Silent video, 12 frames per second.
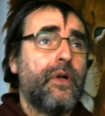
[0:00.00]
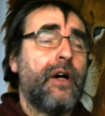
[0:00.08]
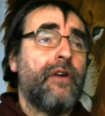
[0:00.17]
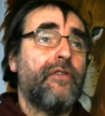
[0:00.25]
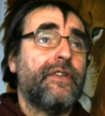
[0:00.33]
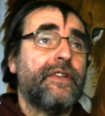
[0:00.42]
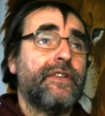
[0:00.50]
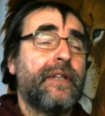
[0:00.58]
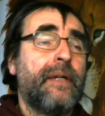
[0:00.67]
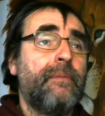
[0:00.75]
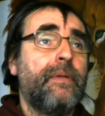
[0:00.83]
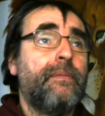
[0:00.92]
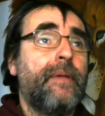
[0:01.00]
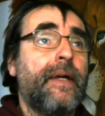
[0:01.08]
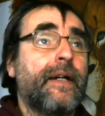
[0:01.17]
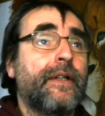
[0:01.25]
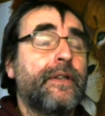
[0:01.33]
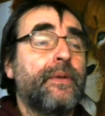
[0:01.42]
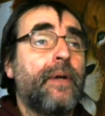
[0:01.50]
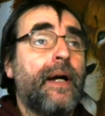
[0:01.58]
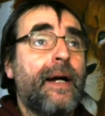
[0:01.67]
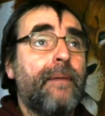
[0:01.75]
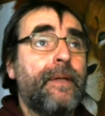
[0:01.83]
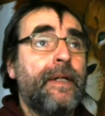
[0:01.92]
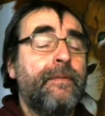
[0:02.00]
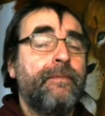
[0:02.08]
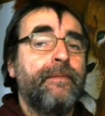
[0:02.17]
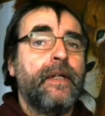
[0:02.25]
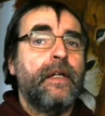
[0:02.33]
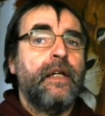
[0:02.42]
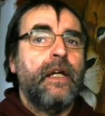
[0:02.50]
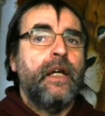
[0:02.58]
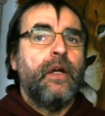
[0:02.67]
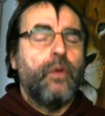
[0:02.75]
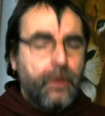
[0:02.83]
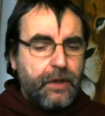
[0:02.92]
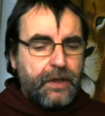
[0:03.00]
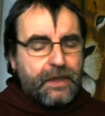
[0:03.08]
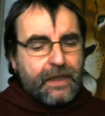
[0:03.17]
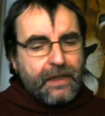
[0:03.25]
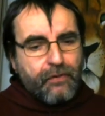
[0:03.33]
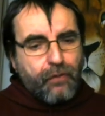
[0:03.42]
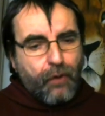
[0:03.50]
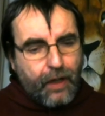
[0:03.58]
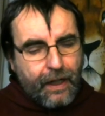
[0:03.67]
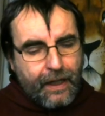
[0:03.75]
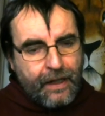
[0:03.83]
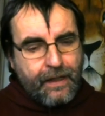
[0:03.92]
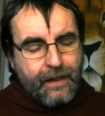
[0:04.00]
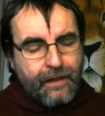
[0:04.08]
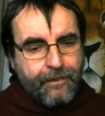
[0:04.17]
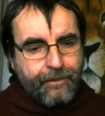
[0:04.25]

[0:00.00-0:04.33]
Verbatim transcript: auf das Tempelberg zu haben und die wollen